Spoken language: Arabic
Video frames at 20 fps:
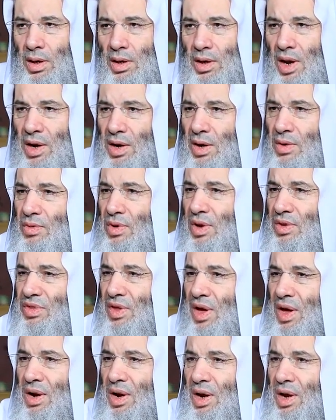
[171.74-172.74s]
لأنه قد
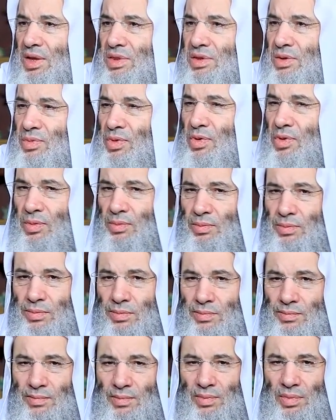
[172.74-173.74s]
ظهر كذبهم
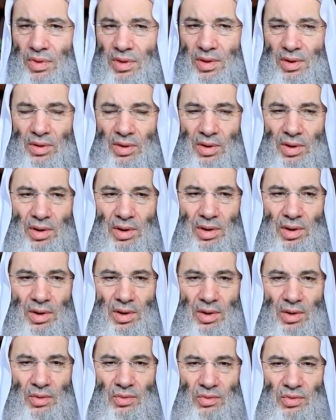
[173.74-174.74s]

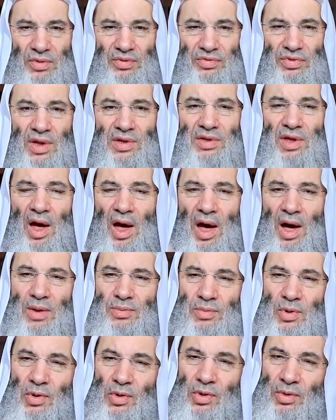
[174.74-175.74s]
وافتضح
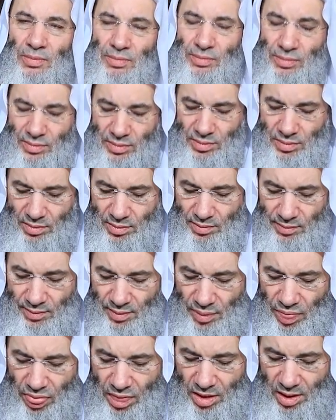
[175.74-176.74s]
أمرهم
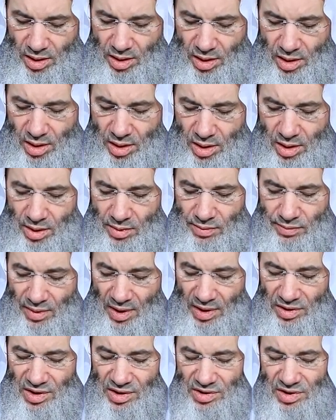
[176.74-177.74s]

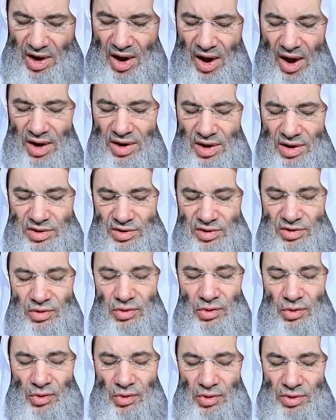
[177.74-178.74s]
بعد شهادة
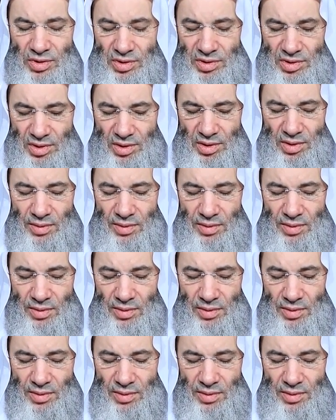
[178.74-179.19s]
الشهود